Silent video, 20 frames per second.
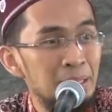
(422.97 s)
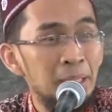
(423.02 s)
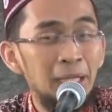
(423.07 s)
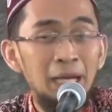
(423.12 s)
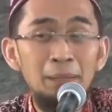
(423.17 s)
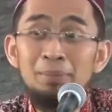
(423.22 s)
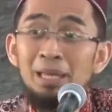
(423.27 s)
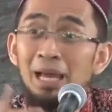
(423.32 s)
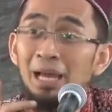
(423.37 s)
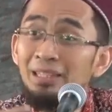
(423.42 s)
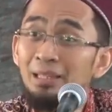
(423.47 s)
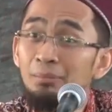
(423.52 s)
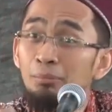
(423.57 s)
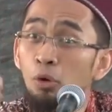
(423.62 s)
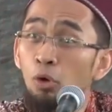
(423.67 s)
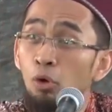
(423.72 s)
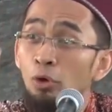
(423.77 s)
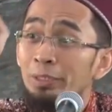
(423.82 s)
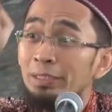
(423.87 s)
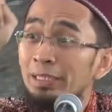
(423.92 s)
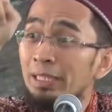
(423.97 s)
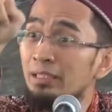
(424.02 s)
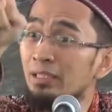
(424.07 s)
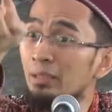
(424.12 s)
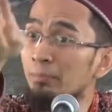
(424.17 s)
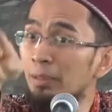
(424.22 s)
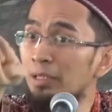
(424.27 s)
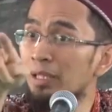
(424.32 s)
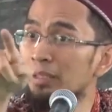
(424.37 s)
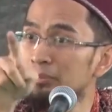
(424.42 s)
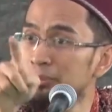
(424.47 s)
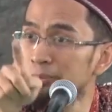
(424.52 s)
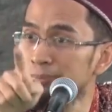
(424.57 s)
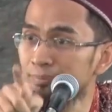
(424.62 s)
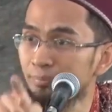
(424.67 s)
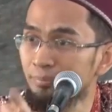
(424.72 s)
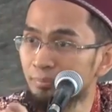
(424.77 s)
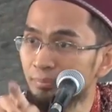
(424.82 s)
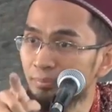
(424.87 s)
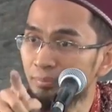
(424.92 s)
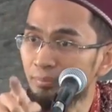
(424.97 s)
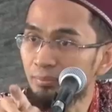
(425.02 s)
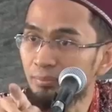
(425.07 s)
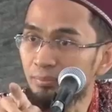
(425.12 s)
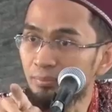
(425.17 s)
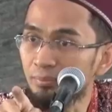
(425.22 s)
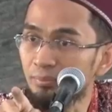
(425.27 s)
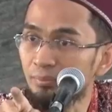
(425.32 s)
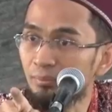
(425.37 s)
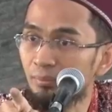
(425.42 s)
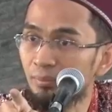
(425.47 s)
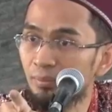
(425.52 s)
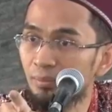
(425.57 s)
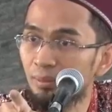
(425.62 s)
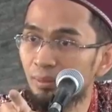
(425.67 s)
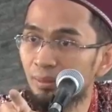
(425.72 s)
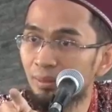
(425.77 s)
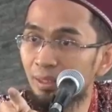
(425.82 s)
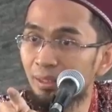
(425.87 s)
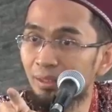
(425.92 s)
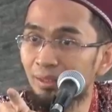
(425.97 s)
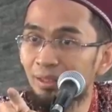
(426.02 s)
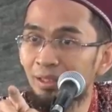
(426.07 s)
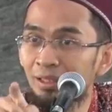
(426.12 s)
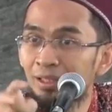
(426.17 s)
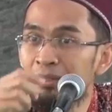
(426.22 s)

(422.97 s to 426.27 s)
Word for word: Kami hanya mohonkan kepadamu. Ya.